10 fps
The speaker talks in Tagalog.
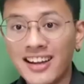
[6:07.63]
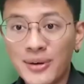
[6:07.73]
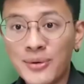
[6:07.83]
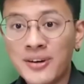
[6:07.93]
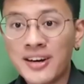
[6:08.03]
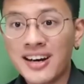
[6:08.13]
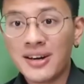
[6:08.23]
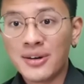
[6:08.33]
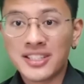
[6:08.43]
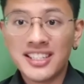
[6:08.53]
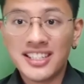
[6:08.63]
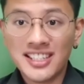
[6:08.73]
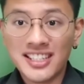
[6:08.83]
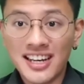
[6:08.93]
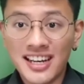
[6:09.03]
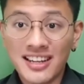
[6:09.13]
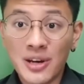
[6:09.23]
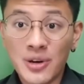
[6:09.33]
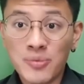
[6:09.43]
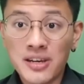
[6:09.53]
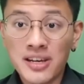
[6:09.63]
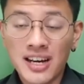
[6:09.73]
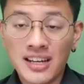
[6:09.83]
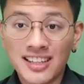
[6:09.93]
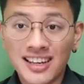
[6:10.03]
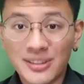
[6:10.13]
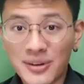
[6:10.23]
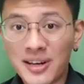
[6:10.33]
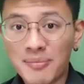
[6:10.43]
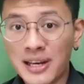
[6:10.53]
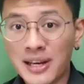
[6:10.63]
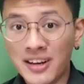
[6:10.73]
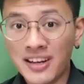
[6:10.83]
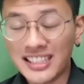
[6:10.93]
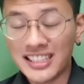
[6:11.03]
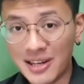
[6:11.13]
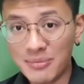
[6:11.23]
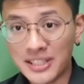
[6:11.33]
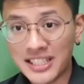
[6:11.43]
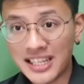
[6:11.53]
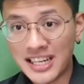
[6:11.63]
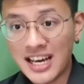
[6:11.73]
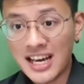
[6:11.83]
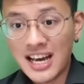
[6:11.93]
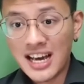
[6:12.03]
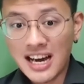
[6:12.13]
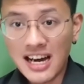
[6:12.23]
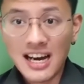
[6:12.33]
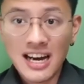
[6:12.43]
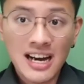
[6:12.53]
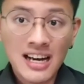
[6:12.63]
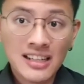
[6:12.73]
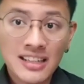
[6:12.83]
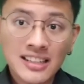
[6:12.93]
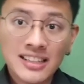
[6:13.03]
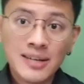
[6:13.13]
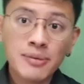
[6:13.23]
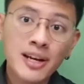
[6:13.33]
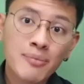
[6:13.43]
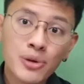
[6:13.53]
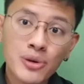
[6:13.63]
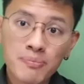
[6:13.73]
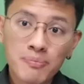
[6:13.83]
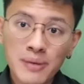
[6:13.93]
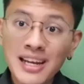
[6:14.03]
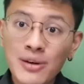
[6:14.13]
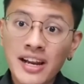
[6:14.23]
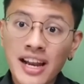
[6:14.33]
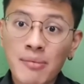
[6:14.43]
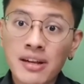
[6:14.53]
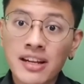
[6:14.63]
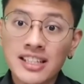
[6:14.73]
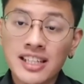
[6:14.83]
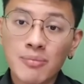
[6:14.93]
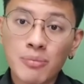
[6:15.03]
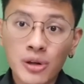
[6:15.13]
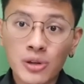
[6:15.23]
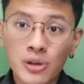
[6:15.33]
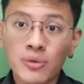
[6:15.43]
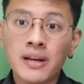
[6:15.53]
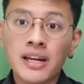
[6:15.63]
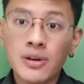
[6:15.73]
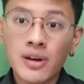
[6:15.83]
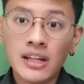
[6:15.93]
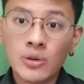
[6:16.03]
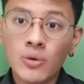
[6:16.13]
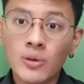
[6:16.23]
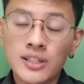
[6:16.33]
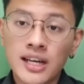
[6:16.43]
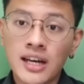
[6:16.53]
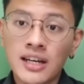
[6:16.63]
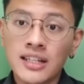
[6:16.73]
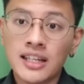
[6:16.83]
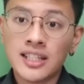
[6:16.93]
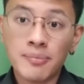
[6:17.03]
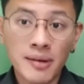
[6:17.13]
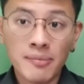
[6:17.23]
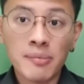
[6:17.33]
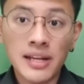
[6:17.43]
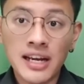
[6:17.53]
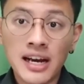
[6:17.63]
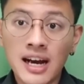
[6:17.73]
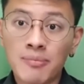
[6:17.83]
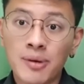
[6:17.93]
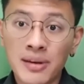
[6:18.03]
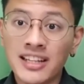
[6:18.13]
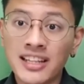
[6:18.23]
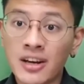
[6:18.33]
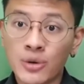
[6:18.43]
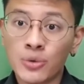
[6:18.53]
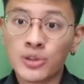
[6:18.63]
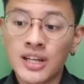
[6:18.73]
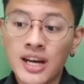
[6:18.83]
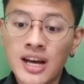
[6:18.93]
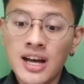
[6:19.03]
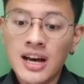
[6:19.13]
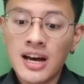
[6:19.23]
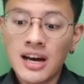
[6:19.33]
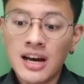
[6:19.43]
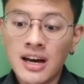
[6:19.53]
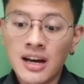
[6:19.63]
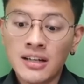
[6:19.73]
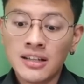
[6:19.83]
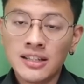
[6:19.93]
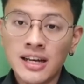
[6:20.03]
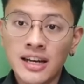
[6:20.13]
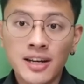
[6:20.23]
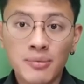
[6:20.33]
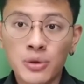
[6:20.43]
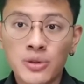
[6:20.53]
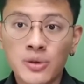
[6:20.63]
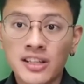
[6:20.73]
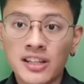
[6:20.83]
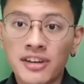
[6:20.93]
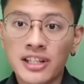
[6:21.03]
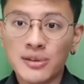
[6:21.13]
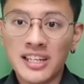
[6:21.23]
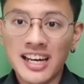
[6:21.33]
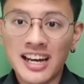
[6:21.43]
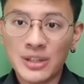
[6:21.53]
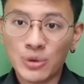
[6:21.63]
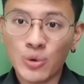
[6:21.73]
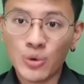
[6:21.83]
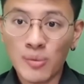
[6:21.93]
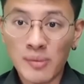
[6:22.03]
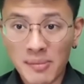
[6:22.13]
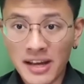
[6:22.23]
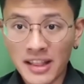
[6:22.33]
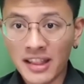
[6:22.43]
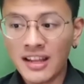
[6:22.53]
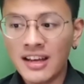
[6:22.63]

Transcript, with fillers: Hello, uh, ako si John Andre Kobe, ang direktor ng pelikulang The Slums. Uh, simple lang po yung pelikula namin. Isa lang po itong pelikula tungkol sa isang simpleng pamilya, ang pamilya de la Cruz, uh, na inabuso at eventually ay natutong lumaban.